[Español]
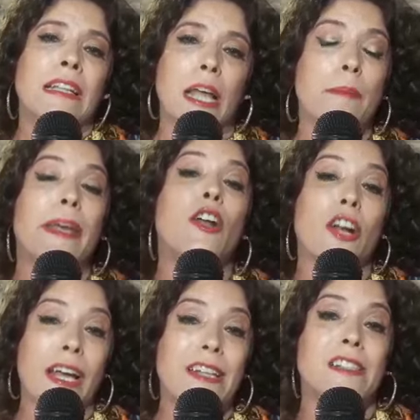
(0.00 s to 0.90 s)
también
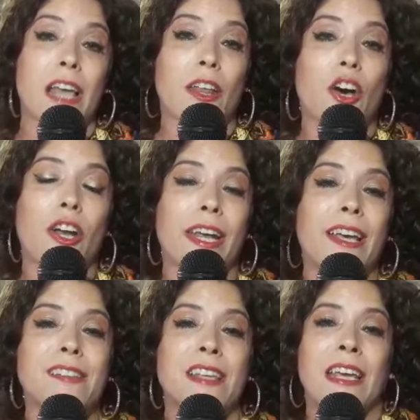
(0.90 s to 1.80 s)

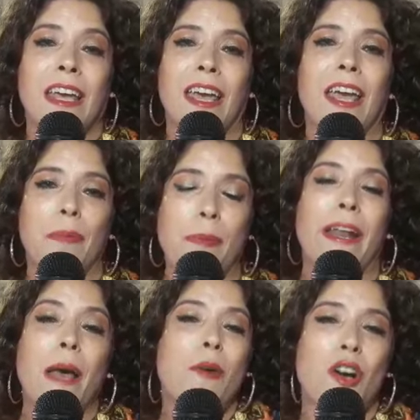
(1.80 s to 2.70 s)
organizadores eh,
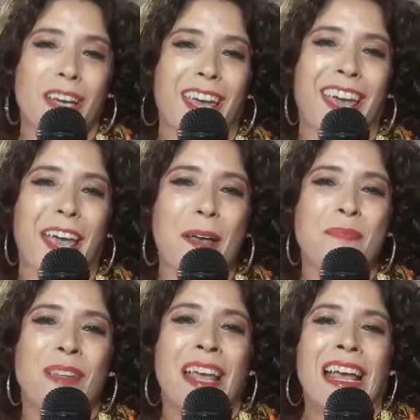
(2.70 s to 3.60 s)
esperamos que
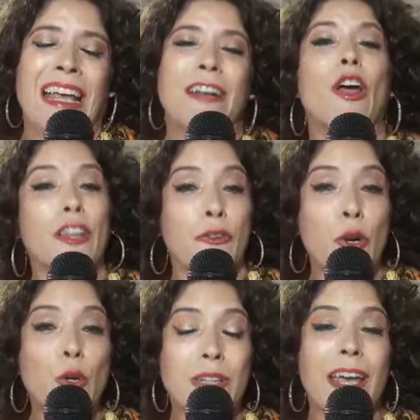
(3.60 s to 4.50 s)
lo
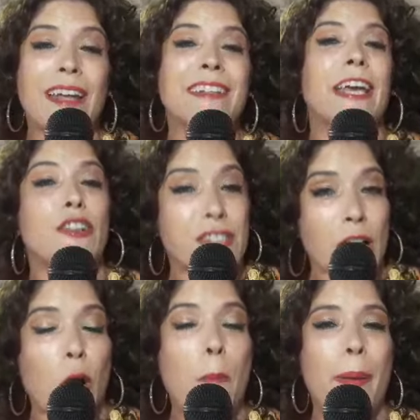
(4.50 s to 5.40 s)
disfruten, que nos
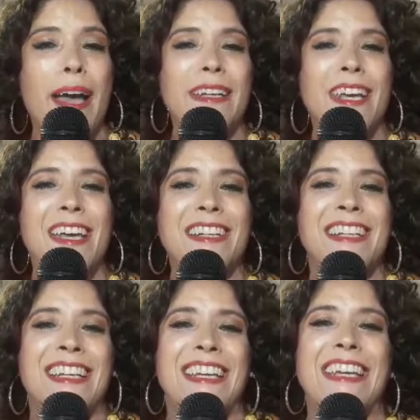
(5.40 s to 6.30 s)
acompañen
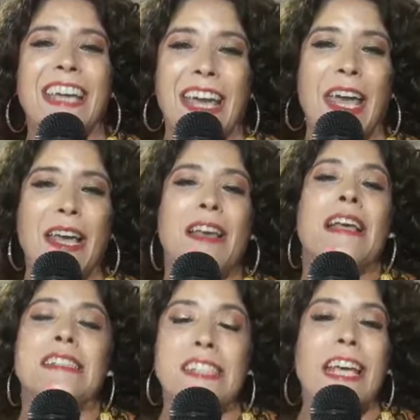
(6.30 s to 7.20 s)
y que
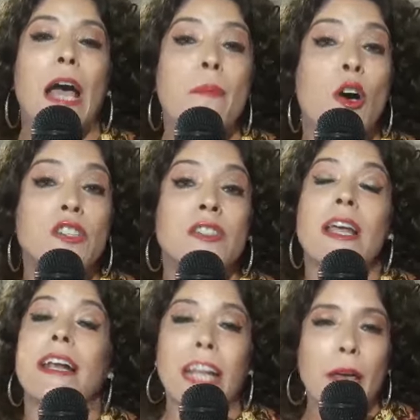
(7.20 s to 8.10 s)
sigamos
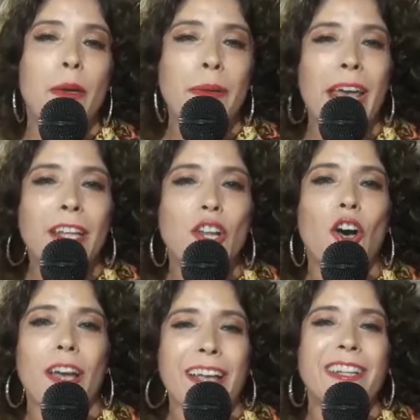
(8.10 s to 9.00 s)
reviviendo
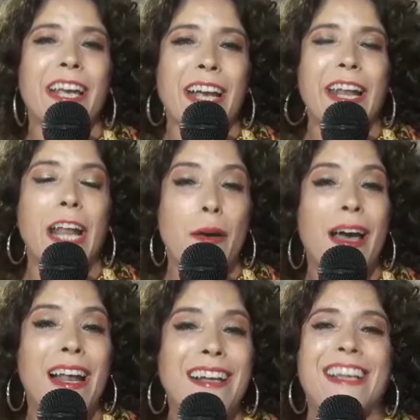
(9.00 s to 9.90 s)
este
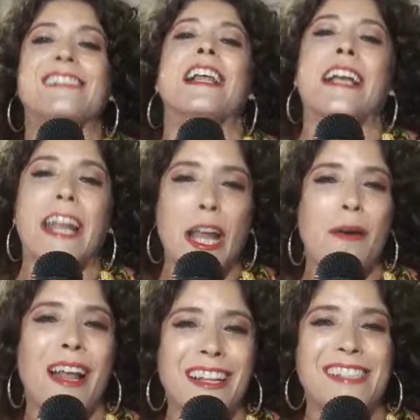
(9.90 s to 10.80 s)
carnaval, que es el
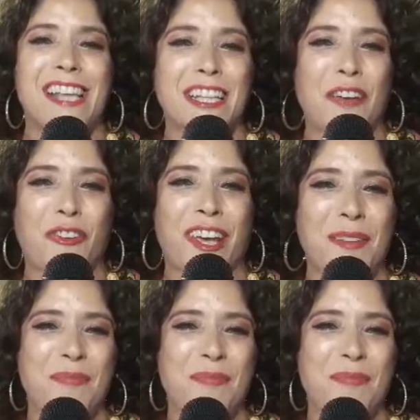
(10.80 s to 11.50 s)
carnaval de Santa Fe.